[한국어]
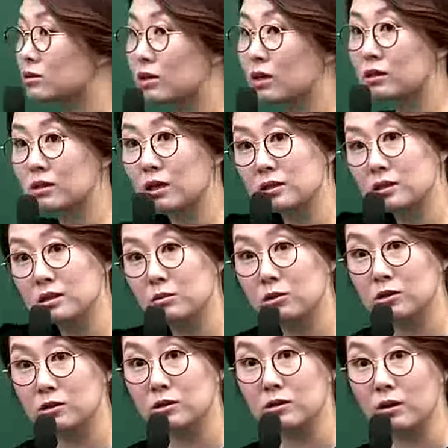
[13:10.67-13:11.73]
형성하는 가장
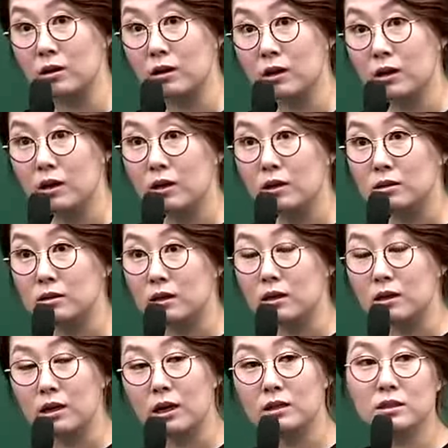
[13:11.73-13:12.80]
기본이죠. 근데
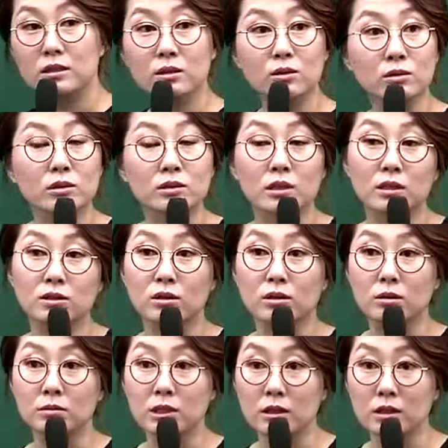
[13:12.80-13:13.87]
하늘은 어떤 색이죠,
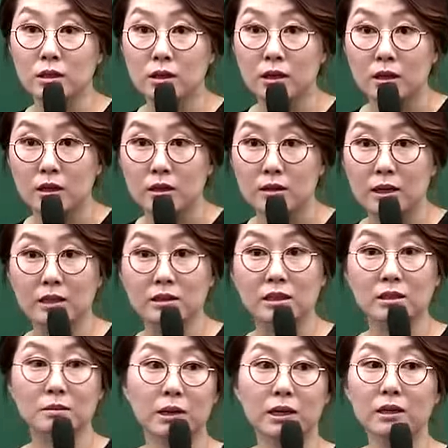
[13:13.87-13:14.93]
여러분들?
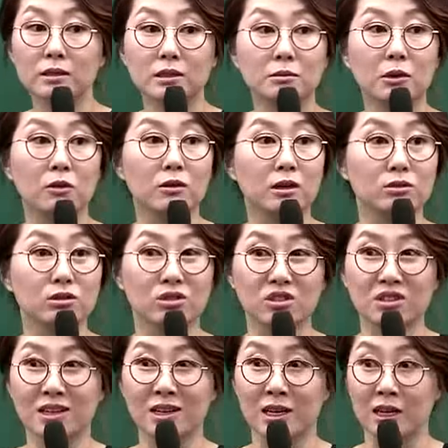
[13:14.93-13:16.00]
낮에는 파랗지만 원래 우주는
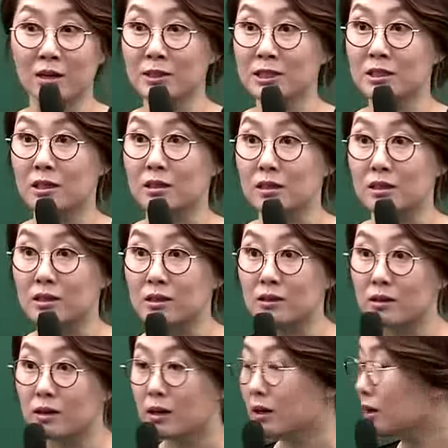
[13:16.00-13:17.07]
까만색이에요.